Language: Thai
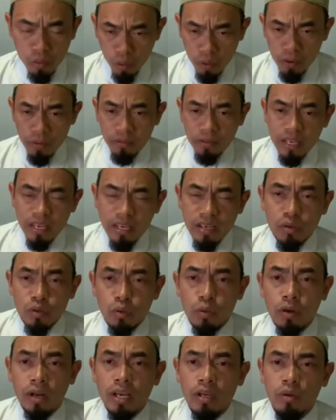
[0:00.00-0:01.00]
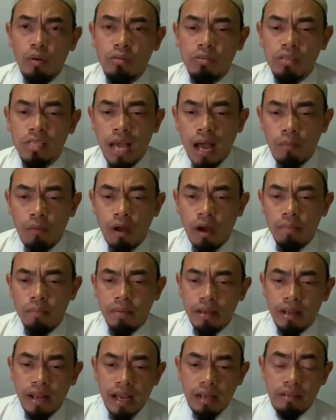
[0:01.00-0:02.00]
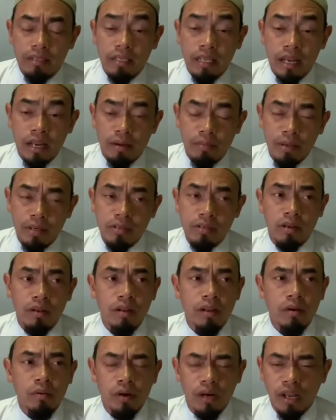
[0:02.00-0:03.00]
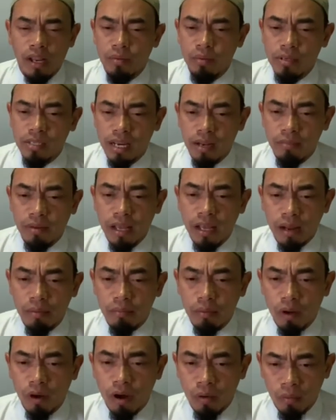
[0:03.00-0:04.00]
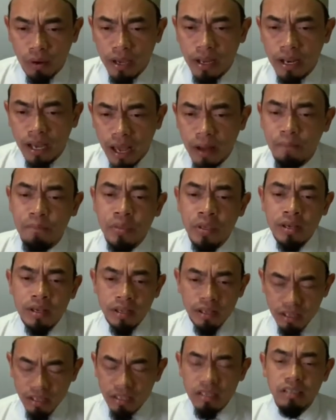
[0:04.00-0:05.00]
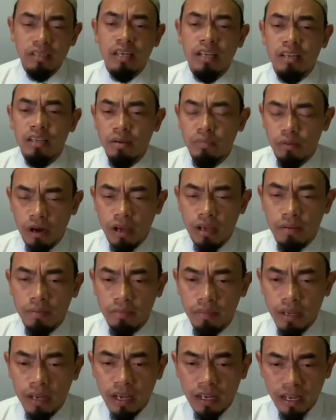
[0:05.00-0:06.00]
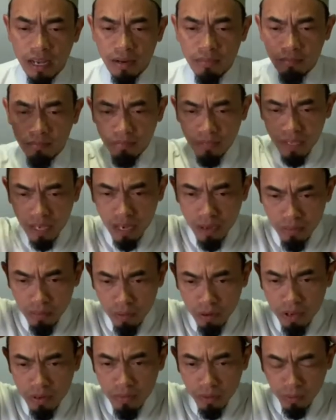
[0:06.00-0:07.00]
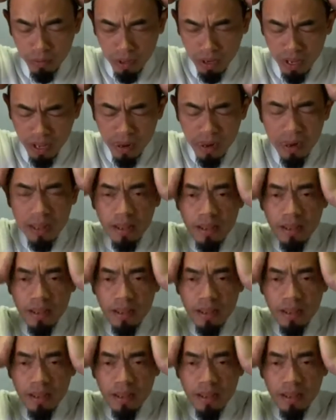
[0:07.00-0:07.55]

คนที่อยู่ในยุค300 ปีแรกที่ท่านนบีสุลต่านละฮ์อะลัยวะสลัมได้รับรองเอาไว้นะครับท่านอิบราฮิมบินอาดัมนะครับรอฮิมะฮุลลอฮ์